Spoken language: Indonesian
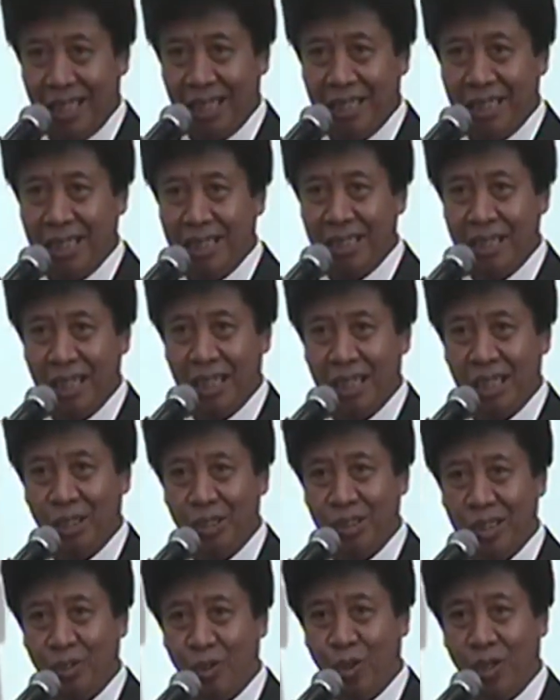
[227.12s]
tadinya
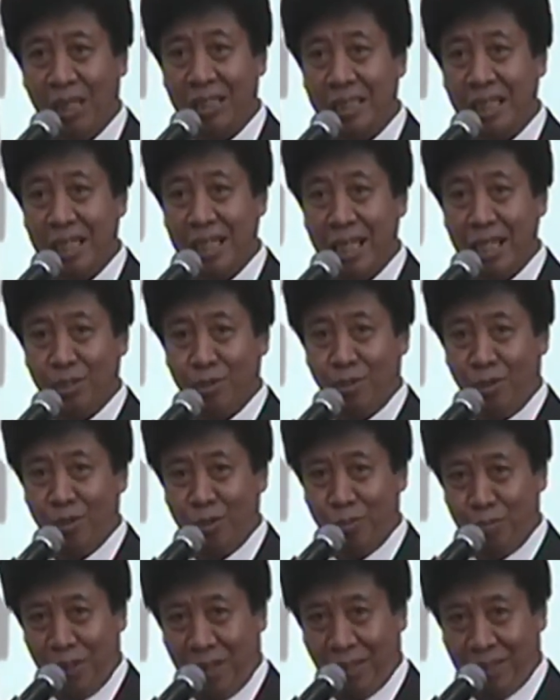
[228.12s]
koordinator
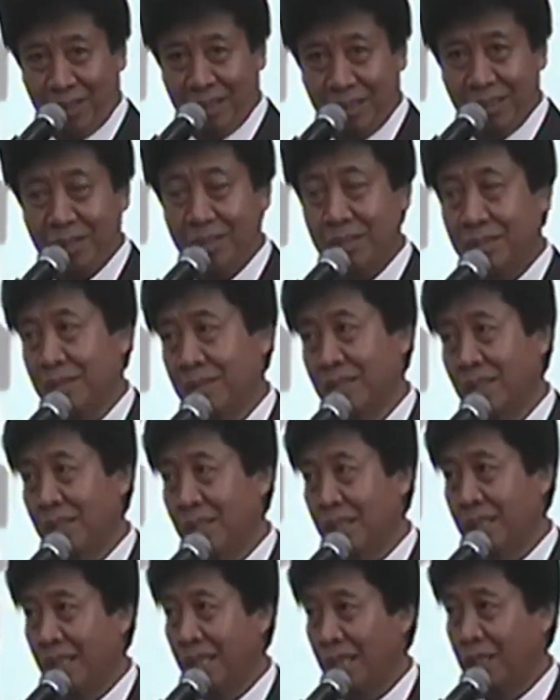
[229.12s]
Kopertis
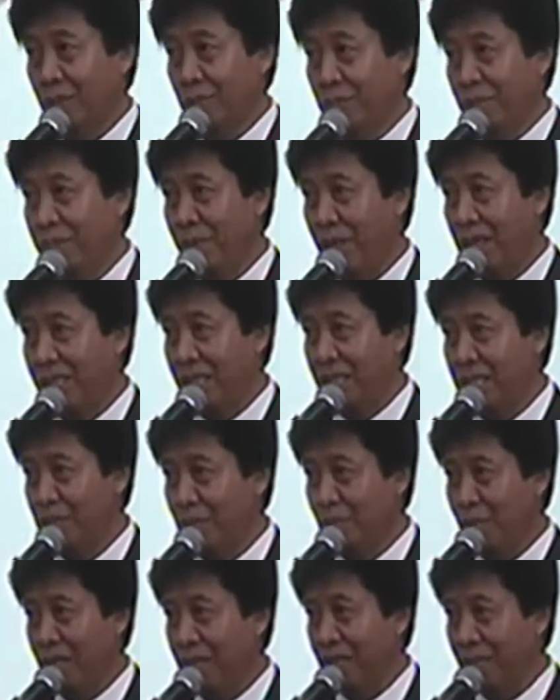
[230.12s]
itu memberikan
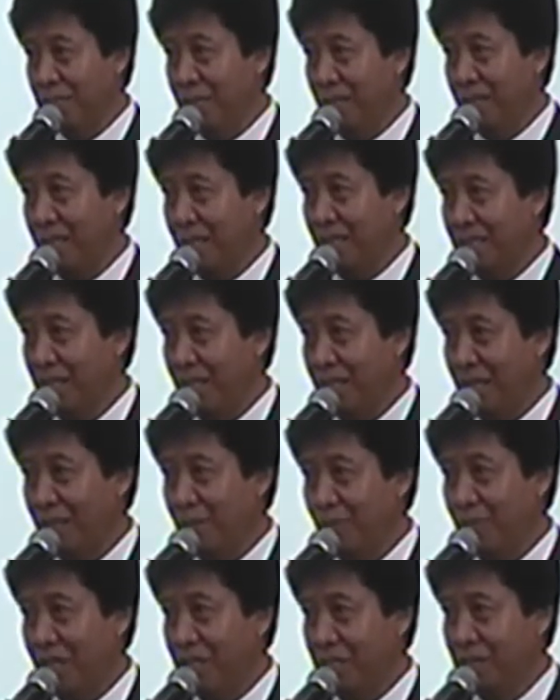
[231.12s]
sebuah hikmah yang
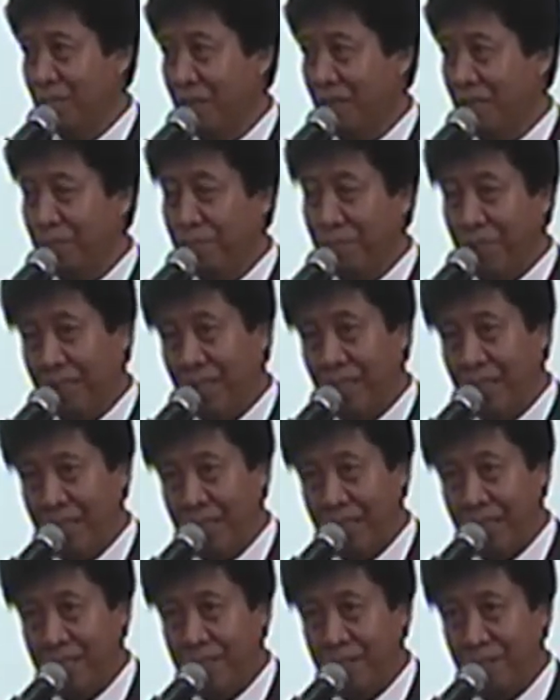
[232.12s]
sangat luas bagi
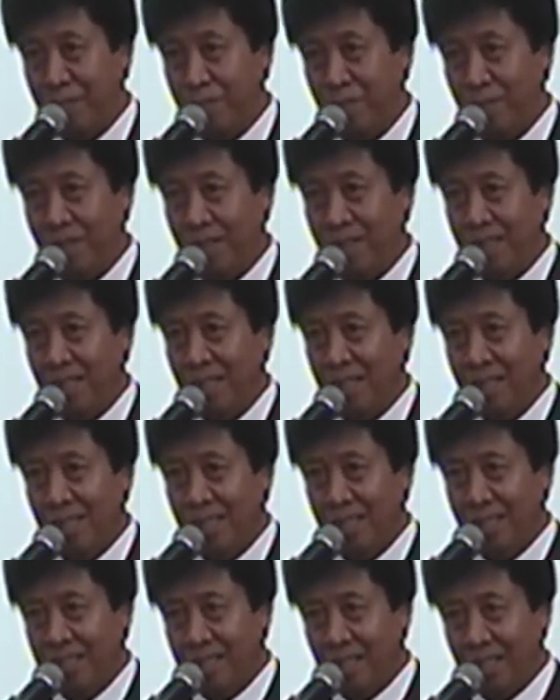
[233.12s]
PTS.
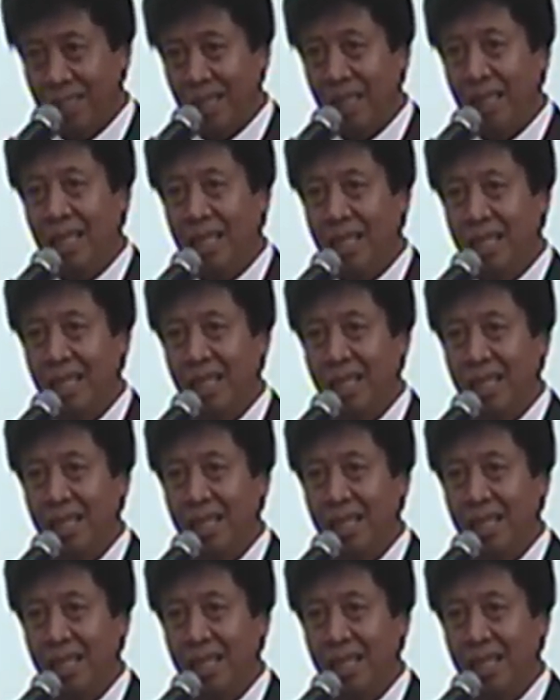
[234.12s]
Setelah